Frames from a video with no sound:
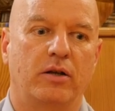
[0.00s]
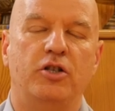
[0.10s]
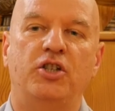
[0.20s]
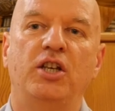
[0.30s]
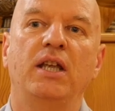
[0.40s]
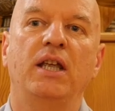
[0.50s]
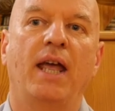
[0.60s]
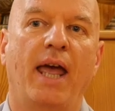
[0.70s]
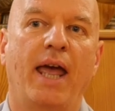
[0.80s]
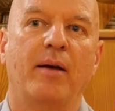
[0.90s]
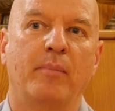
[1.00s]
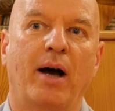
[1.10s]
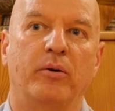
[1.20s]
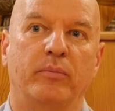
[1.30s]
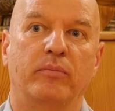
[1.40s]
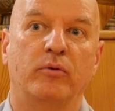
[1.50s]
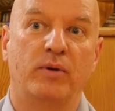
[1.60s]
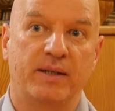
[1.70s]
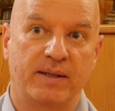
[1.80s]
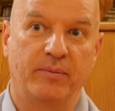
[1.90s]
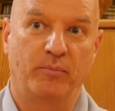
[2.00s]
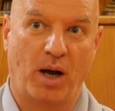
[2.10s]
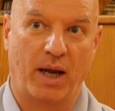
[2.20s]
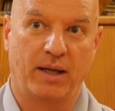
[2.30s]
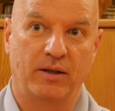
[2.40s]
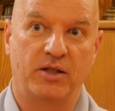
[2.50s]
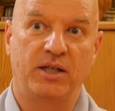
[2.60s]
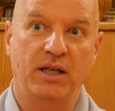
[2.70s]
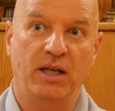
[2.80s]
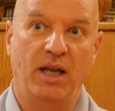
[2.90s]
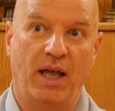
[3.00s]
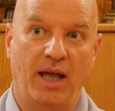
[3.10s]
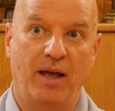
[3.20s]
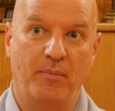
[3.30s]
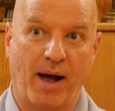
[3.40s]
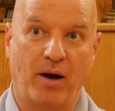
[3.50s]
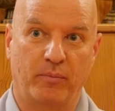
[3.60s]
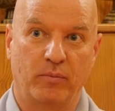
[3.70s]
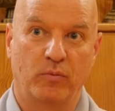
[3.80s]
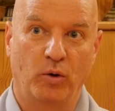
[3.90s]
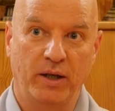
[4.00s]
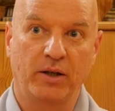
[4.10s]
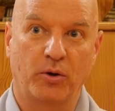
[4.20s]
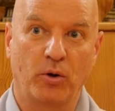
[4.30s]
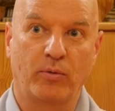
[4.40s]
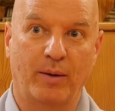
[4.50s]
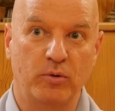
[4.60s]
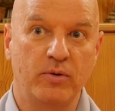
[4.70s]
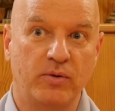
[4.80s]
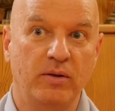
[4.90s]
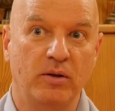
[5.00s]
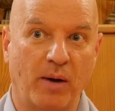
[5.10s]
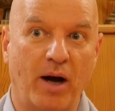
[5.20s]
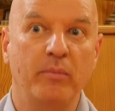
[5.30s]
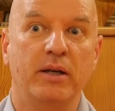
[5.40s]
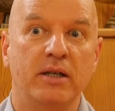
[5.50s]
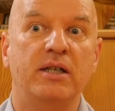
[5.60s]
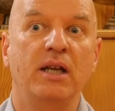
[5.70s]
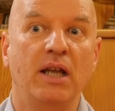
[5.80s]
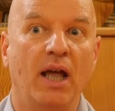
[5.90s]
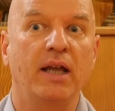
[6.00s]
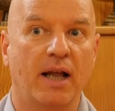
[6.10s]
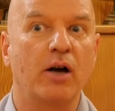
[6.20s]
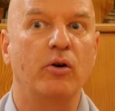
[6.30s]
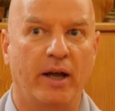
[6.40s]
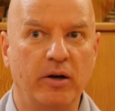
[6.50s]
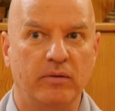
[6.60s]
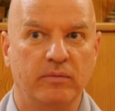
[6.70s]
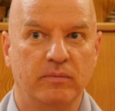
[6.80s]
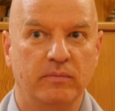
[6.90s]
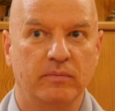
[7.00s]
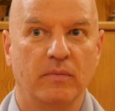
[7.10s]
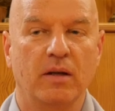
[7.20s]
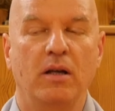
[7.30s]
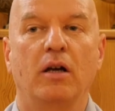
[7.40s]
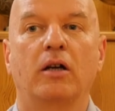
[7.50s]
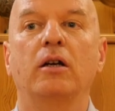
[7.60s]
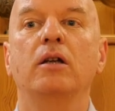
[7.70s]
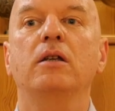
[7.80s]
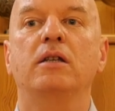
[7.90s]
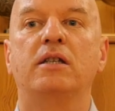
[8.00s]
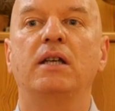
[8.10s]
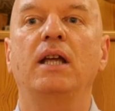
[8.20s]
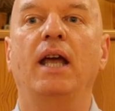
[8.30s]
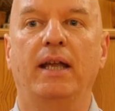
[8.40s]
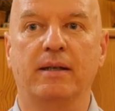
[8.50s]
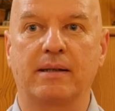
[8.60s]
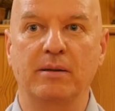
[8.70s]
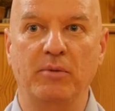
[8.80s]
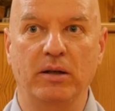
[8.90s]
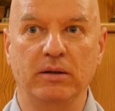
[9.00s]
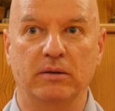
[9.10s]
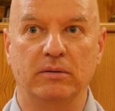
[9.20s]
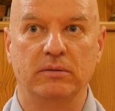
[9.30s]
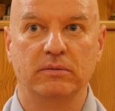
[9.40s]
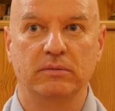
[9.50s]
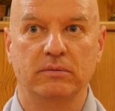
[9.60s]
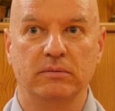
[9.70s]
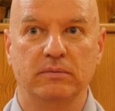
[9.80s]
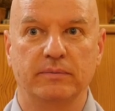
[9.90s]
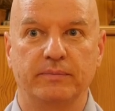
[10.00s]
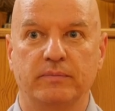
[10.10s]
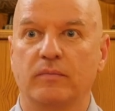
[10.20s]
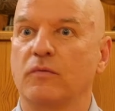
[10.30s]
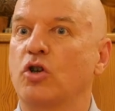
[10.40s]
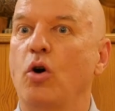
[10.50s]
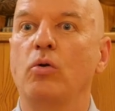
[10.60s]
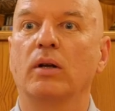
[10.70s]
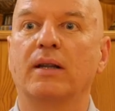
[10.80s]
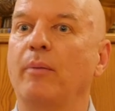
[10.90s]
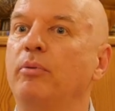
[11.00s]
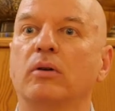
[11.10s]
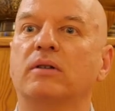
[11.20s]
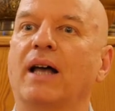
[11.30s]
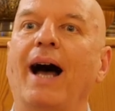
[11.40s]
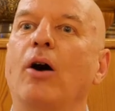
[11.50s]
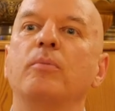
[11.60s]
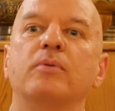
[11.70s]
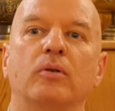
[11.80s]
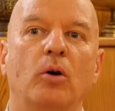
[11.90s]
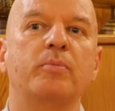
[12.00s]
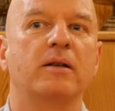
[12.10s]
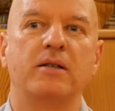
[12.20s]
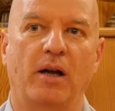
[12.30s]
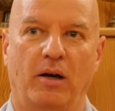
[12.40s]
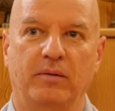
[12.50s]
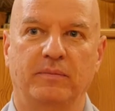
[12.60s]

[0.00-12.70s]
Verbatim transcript: 지혜 마음, wisdom mind, 지혜 마음, 원인 결과 볼 수 있는 마음 지혜이라고 해요. 그런 지혜 있으면 좋은 것, 나쁜 것 다 없어져요.